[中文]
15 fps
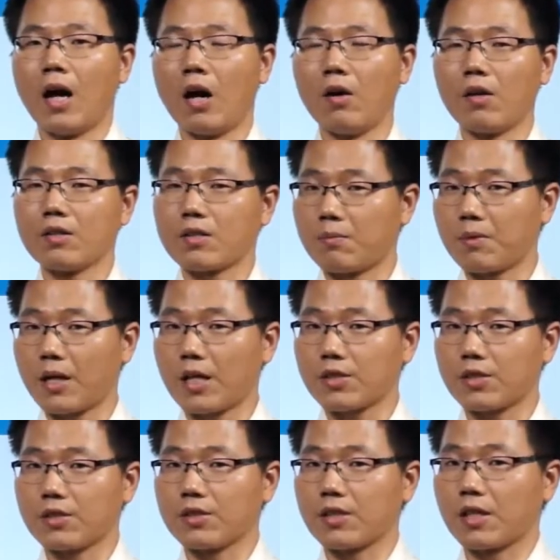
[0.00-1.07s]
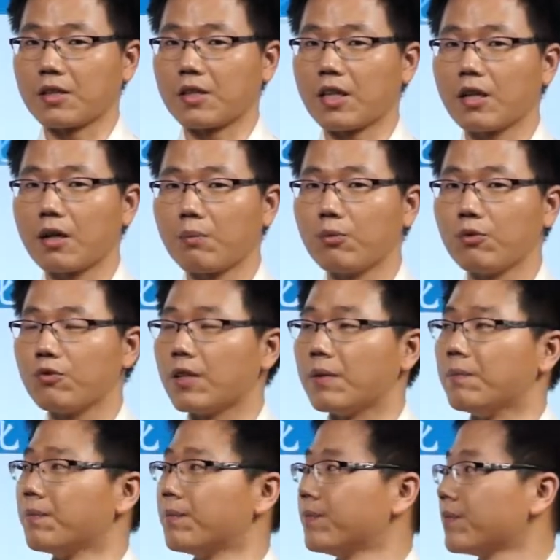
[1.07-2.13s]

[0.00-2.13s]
好，那咱们开始讲第一个部分。